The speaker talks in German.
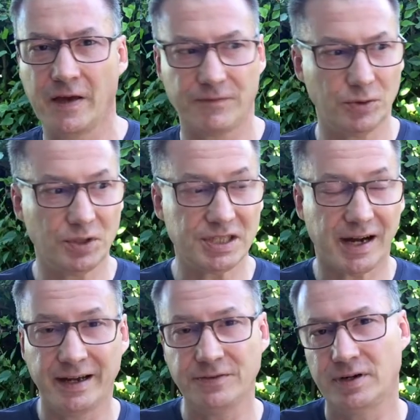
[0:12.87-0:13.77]
wie du dich
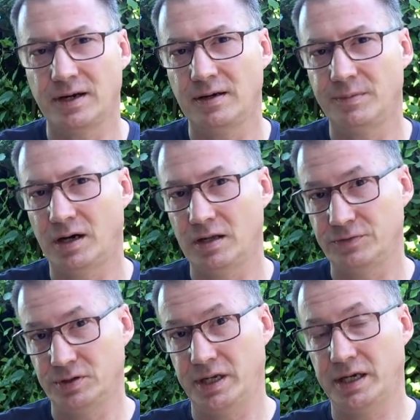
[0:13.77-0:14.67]
ein für alle Mal
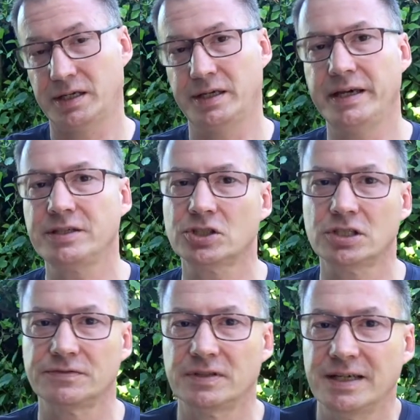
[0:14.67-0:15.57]
von der Knechtschaft